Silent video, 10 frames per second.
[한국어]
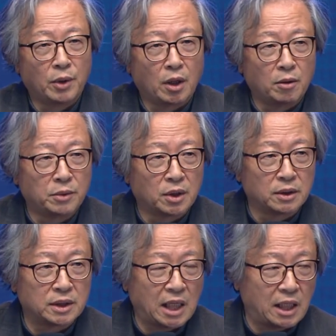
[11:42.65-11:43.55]
뭐
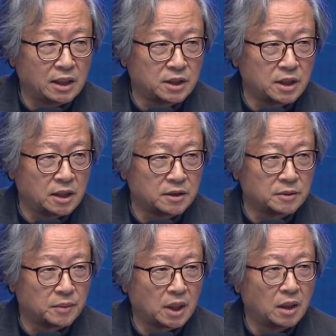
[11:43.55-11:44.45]
여러분들은 잘 아시지
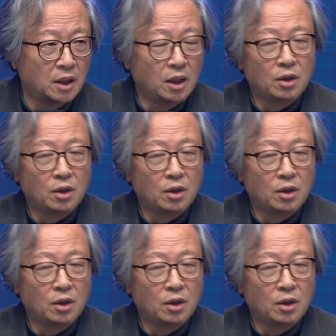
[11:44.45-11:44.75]
않습니까?